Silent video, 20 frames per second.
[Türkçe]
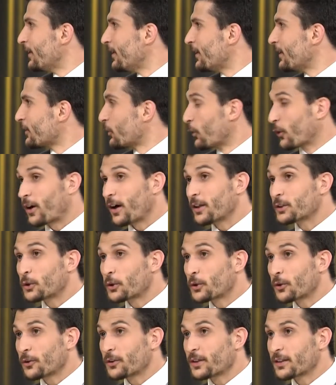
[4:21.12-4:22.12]
Ee, Gökhan
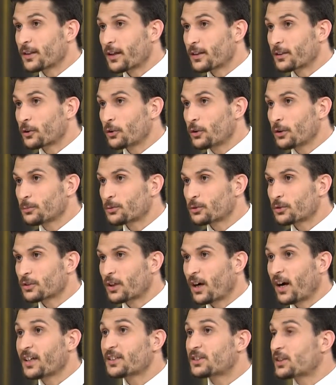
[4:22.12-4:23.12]
Töre oynadı hatırlıyor musun?
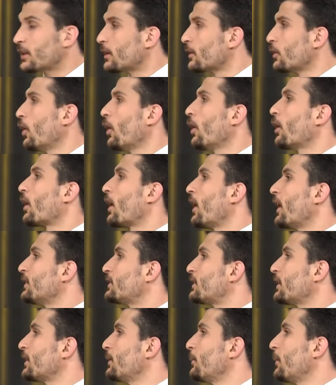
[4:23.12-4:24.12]
Bursa Kayseri. maçı. Ya, Şey,
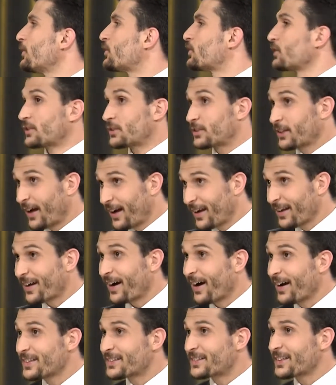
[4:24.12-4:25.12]
Sergen Hoca'nın şey oldu
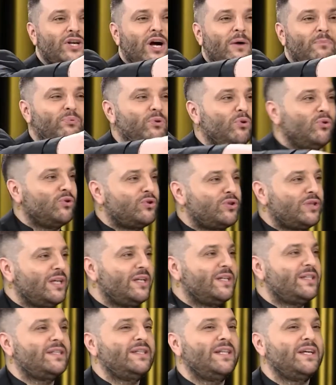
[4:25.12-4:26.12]
maç, Kayseri şampiyonluk
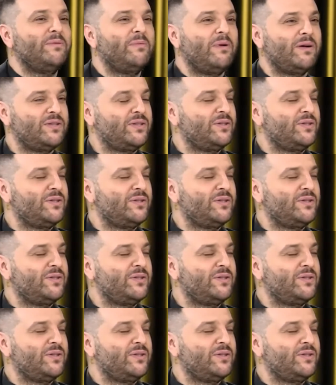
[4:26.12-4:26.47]
serisindeki maç,